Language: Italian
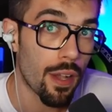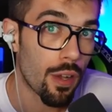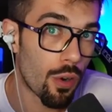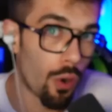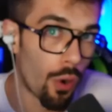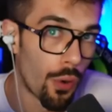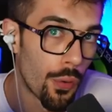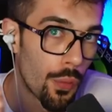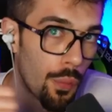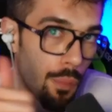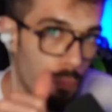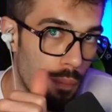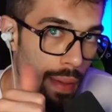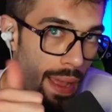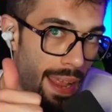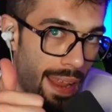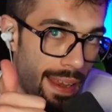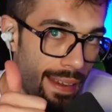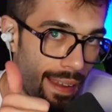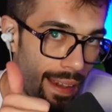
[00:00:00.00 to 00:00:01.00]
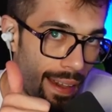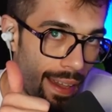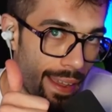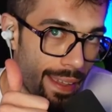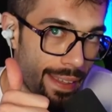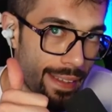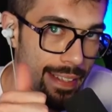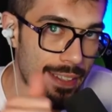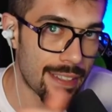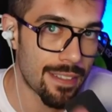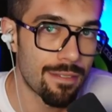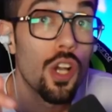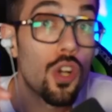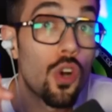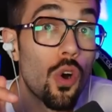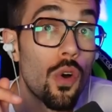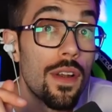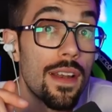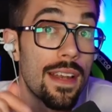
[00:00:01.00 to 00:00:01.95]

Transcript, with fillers: Con un bel like, con